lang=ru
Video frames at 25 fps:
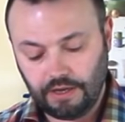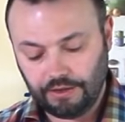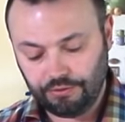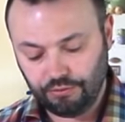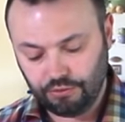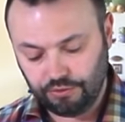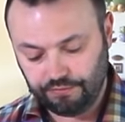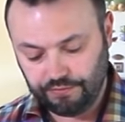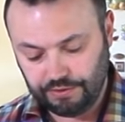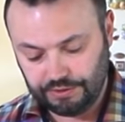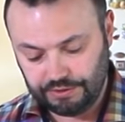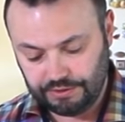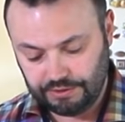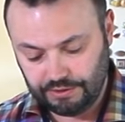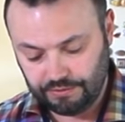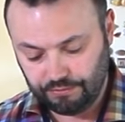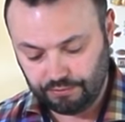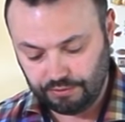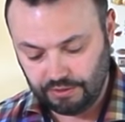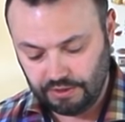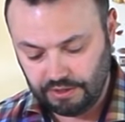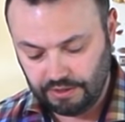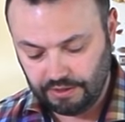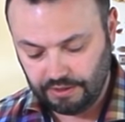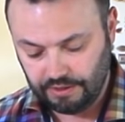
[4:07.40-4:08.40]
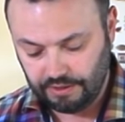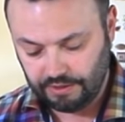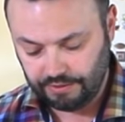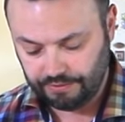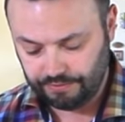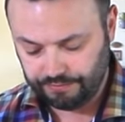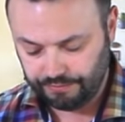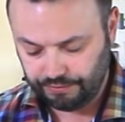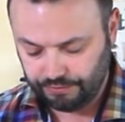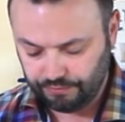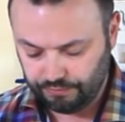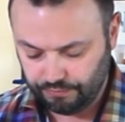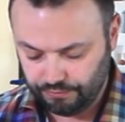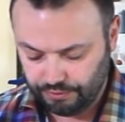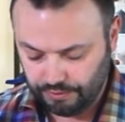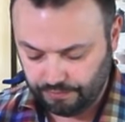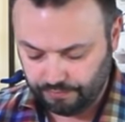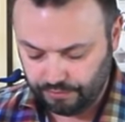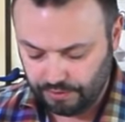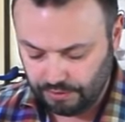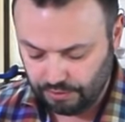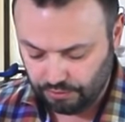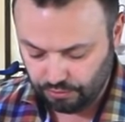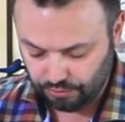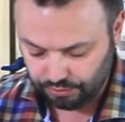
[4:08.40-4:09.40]
одно отверстие вот для этого
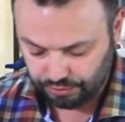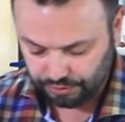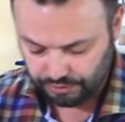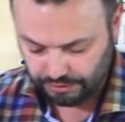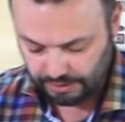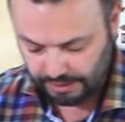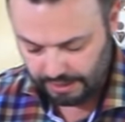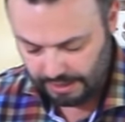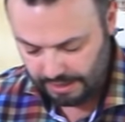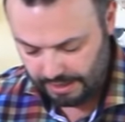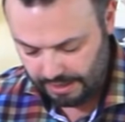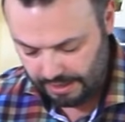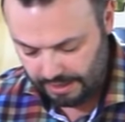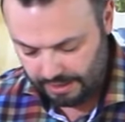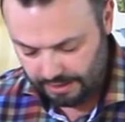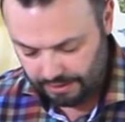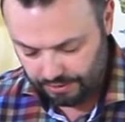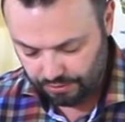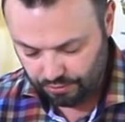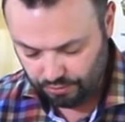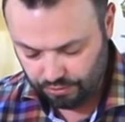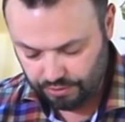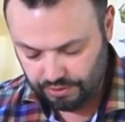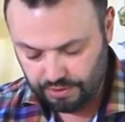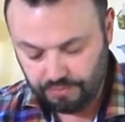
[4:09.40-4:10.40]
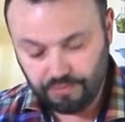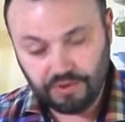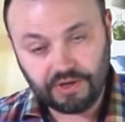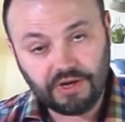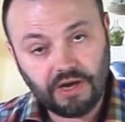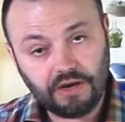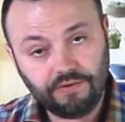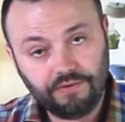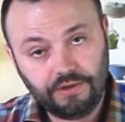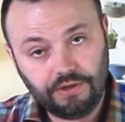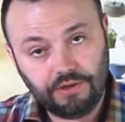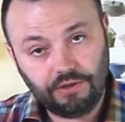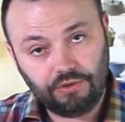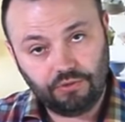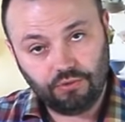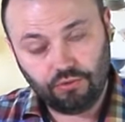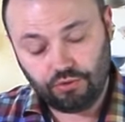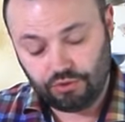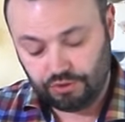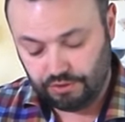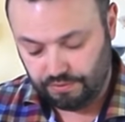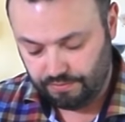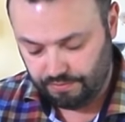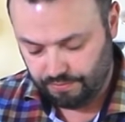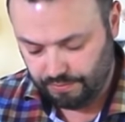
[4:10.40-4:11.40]
самого для носика, но и боковые
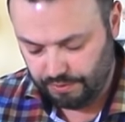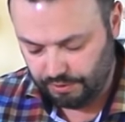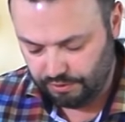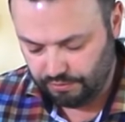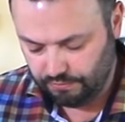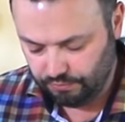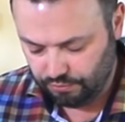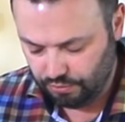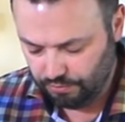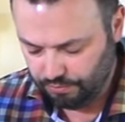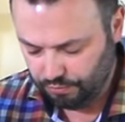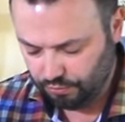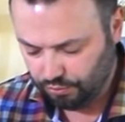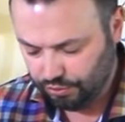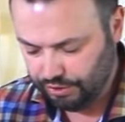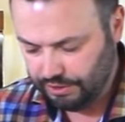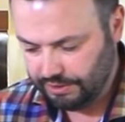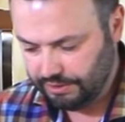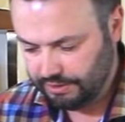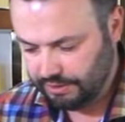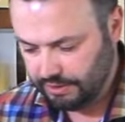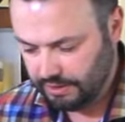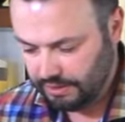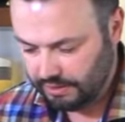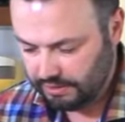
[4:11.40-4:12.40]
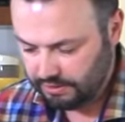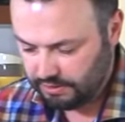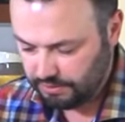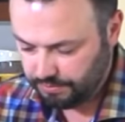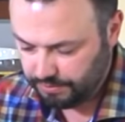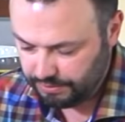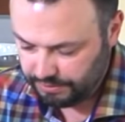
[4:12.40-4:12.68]
тоже. Поэтому все получается гораздо